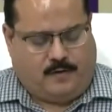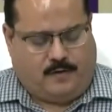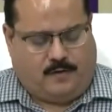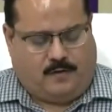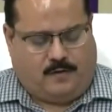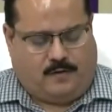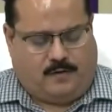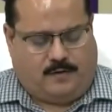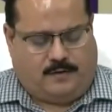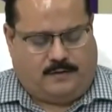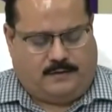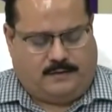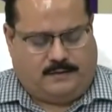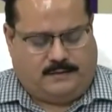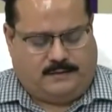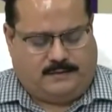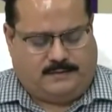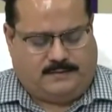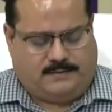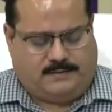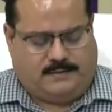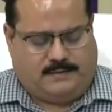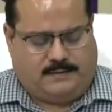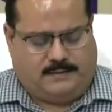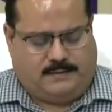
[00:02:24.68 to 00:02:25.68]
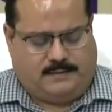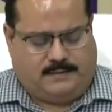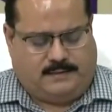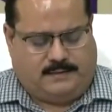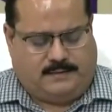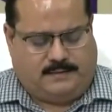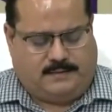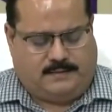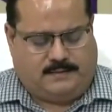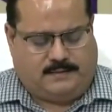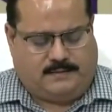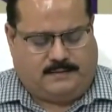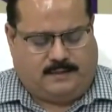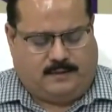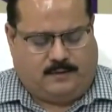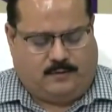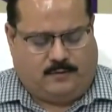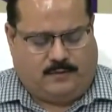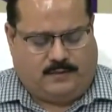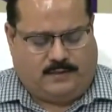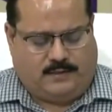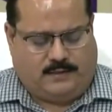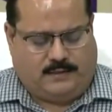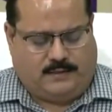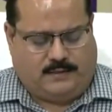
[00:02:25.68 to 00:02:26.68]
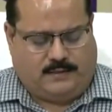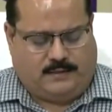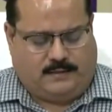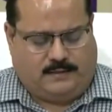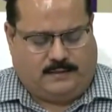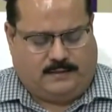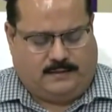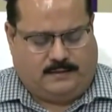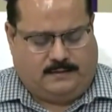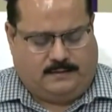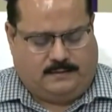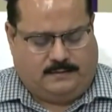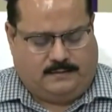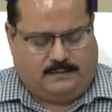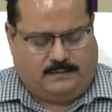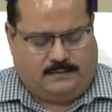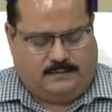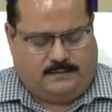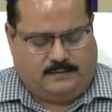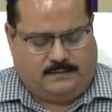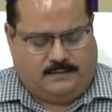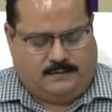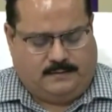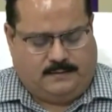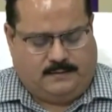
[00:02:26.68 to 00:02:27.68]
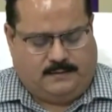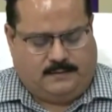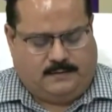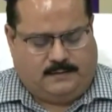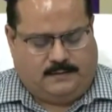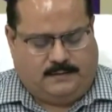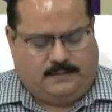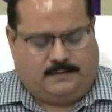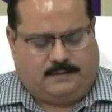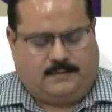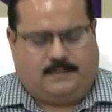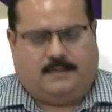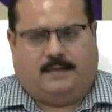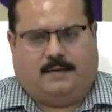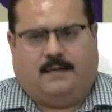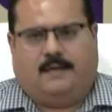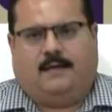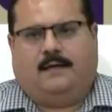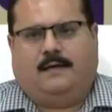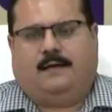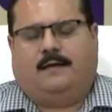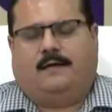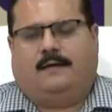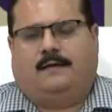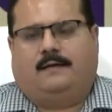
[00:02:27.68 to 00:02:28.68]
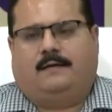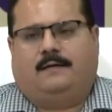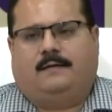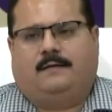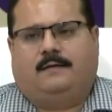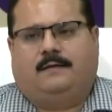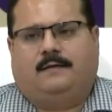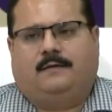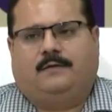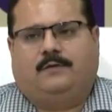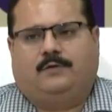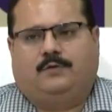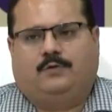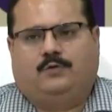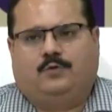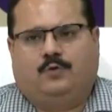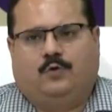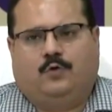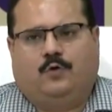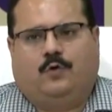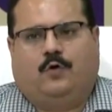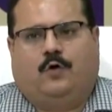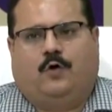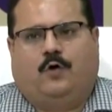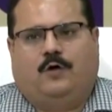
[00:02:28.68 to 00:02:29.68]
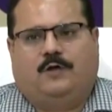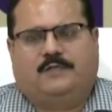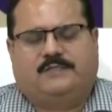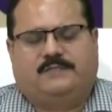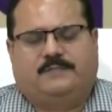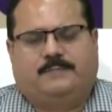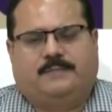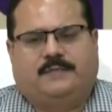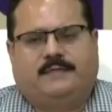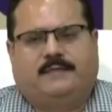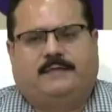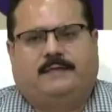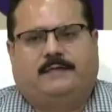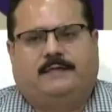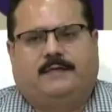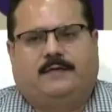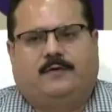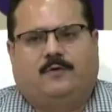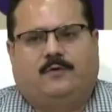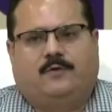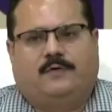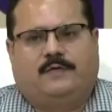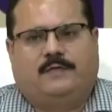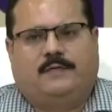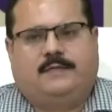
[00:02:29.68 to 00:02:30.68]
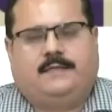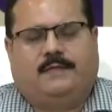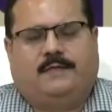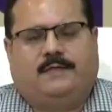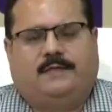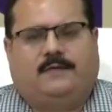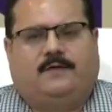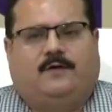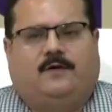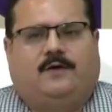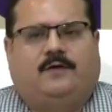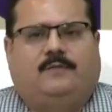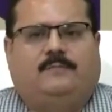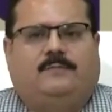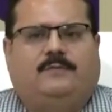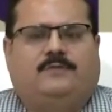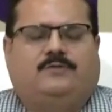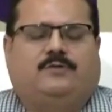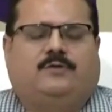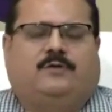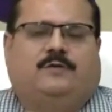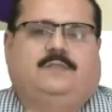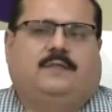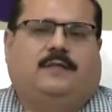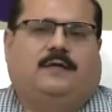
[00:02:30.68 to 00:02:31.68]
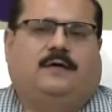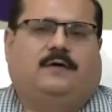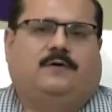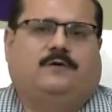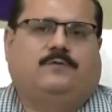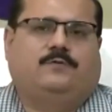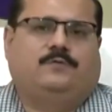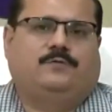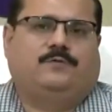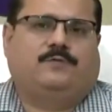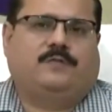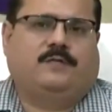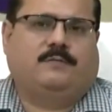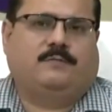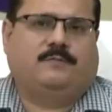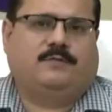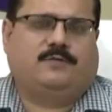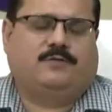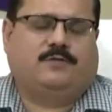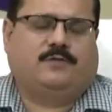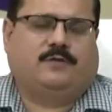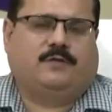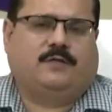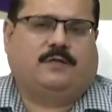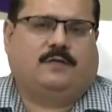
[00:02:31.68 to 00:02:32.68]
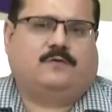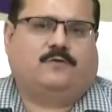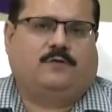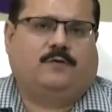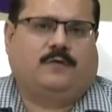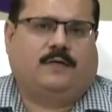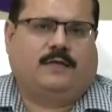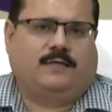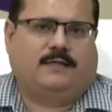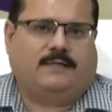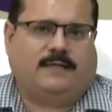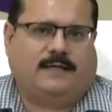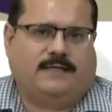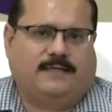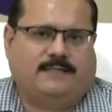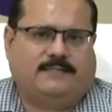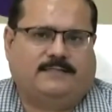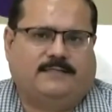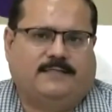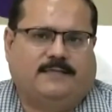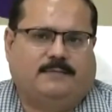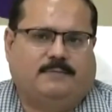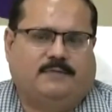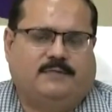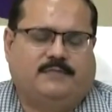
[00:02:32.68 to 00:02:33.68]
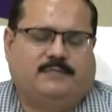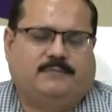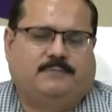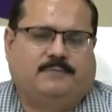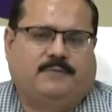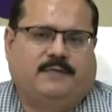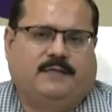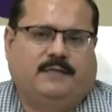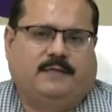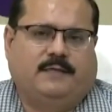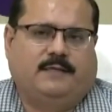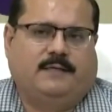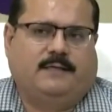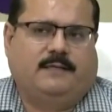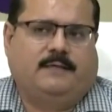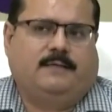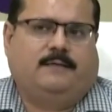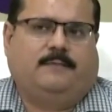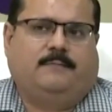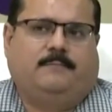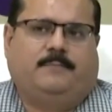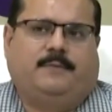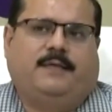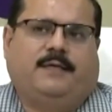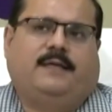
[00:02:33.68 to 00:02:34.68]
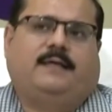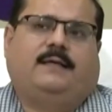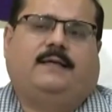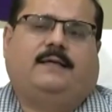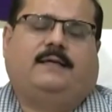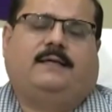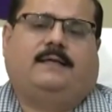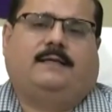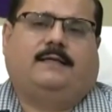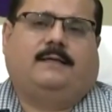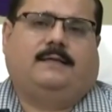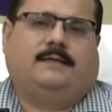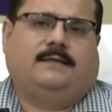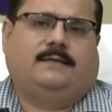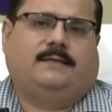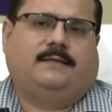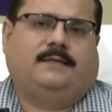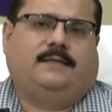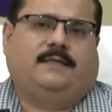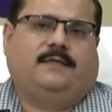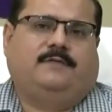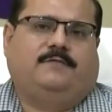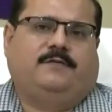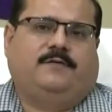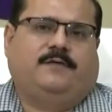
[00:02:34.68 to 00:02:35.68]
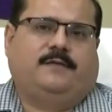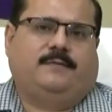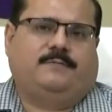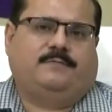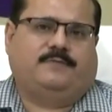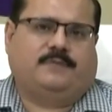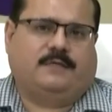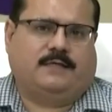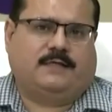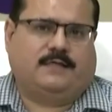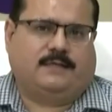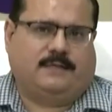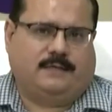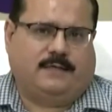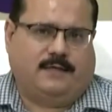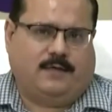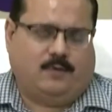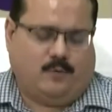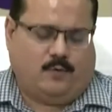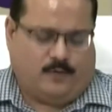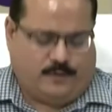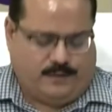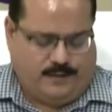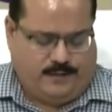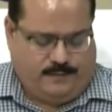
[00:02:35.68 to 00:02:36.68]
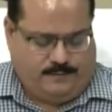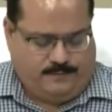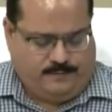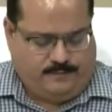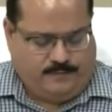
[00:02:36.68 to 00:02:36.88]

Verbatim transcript: और इसकी अधिकता होने के कारण यहाँ दो हॉल्स में गणना होगी एक हॉल में चौदह और दूसरे में चौदह कुल अट्ठाईस टेबल्स पे पैरेलल ईवीएम्स e की गणना होगी